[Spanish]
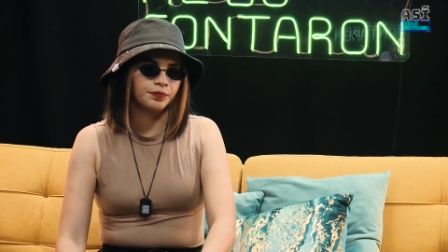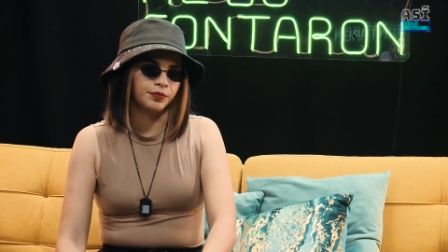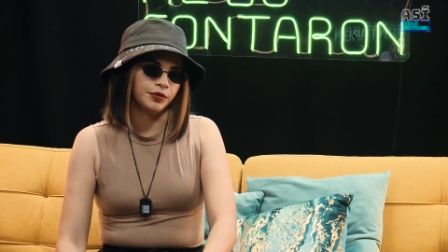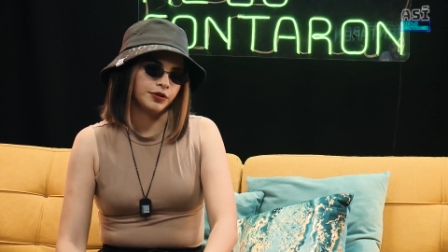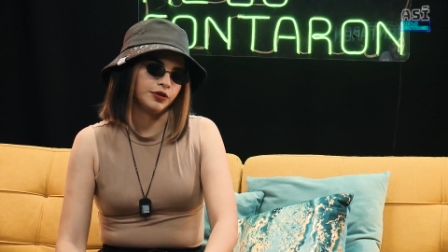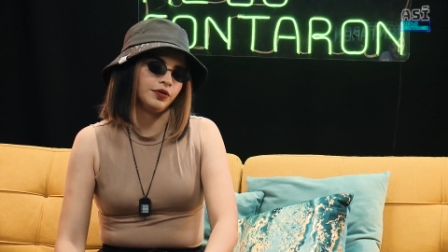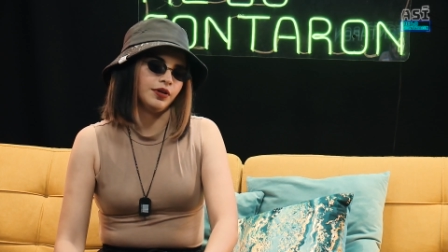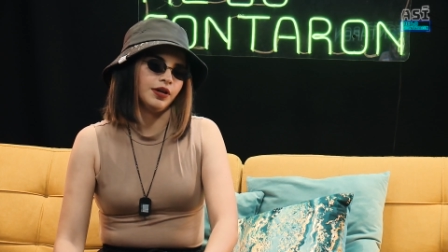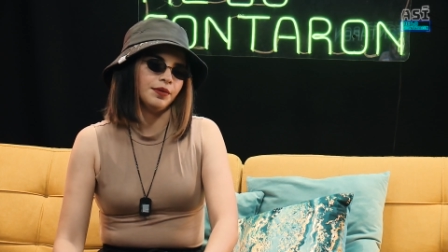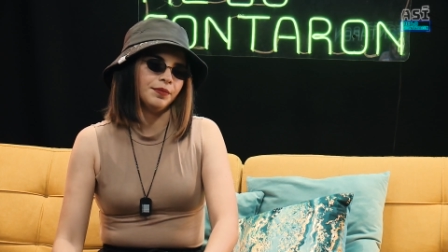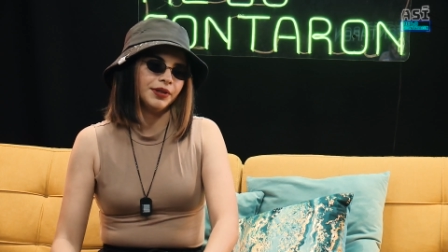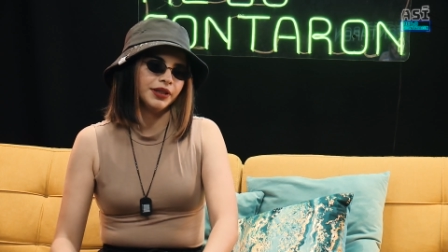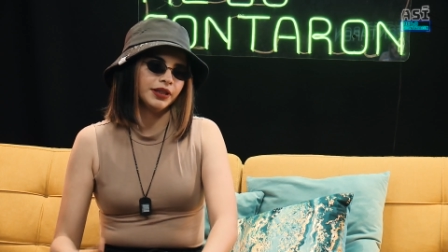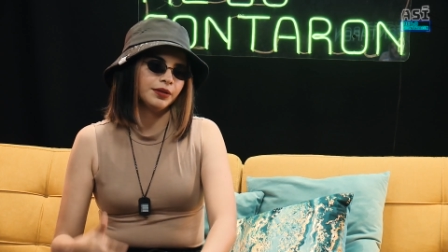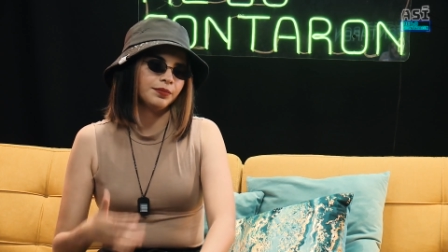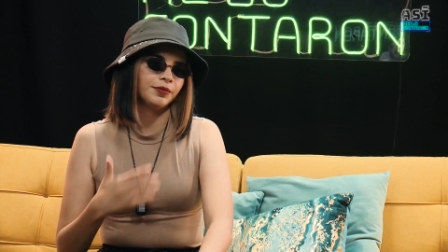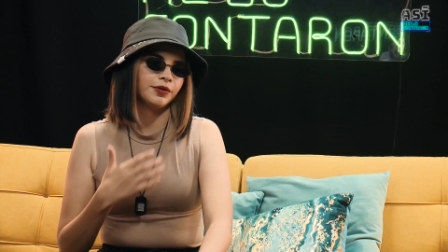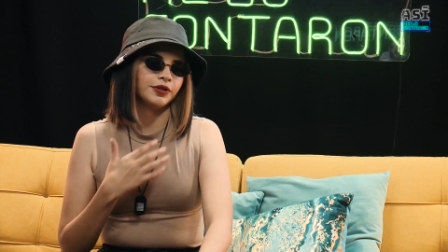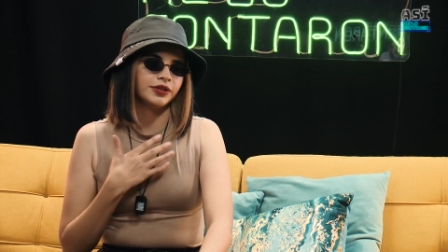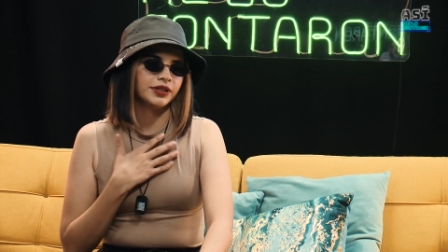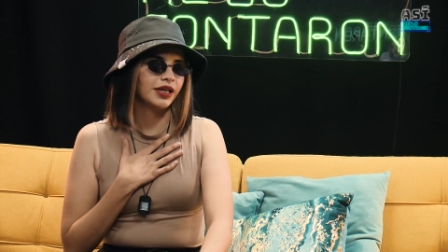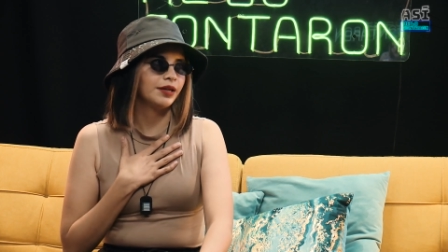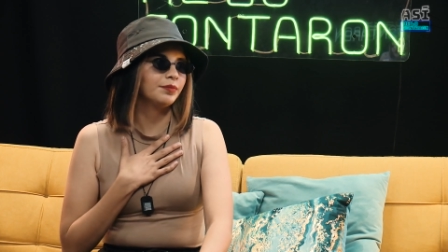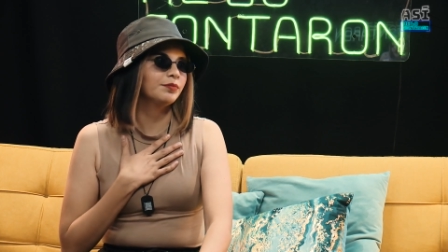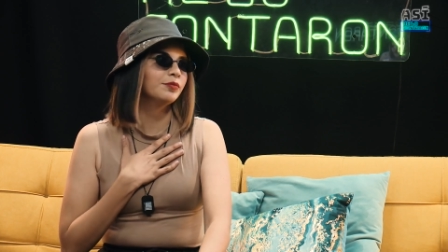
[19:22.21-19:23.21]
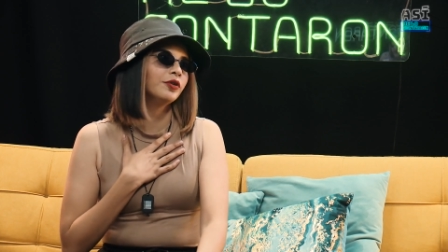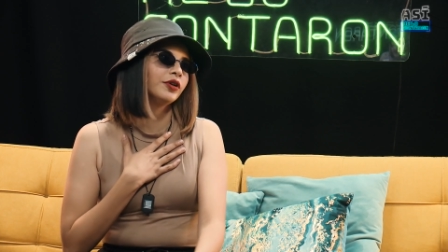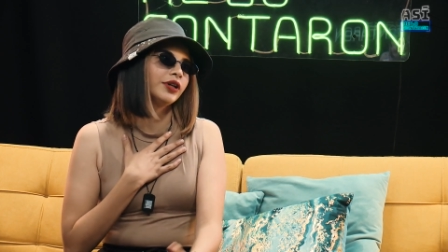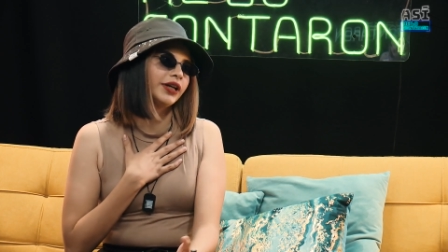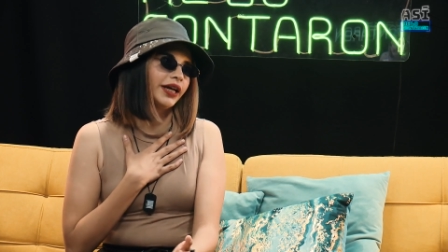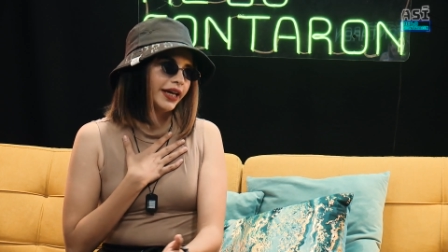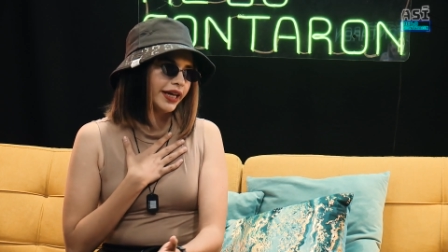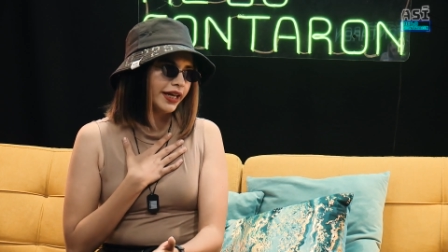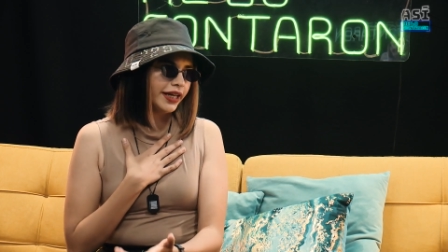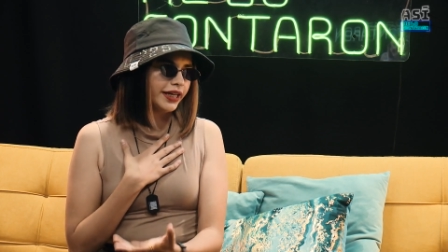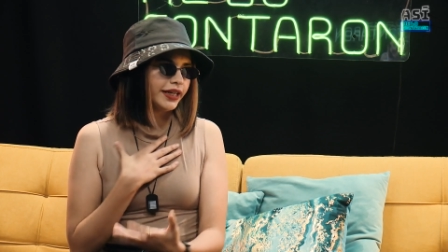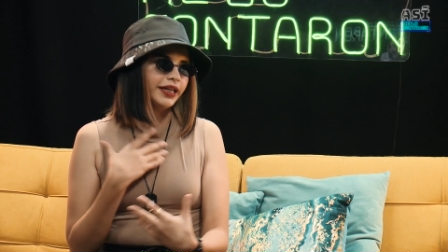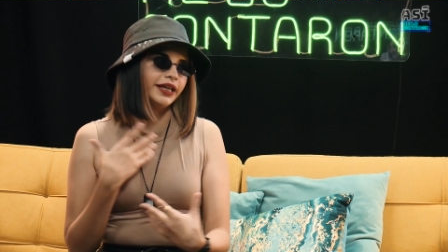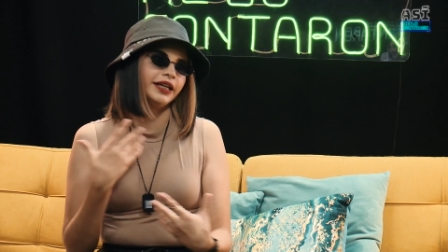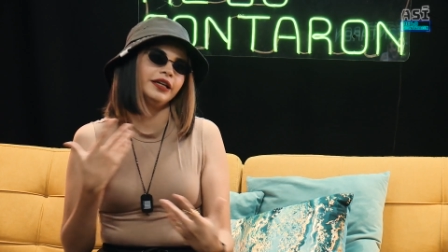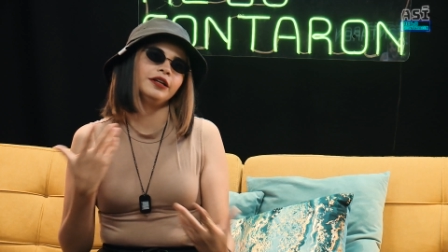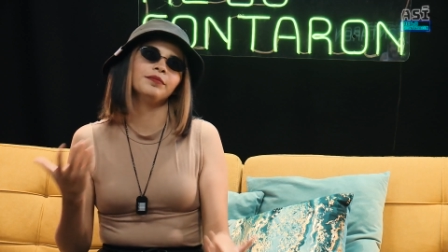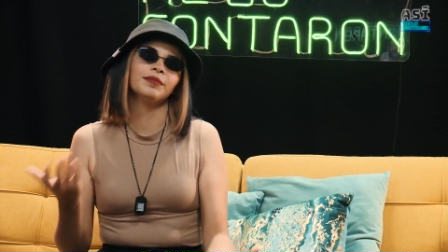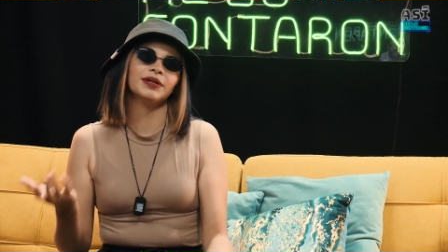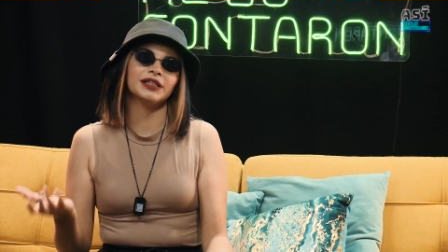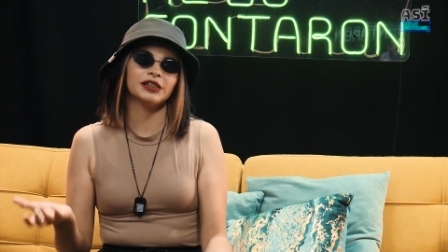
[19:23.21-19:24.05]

pues obviamente por ser mujer, irme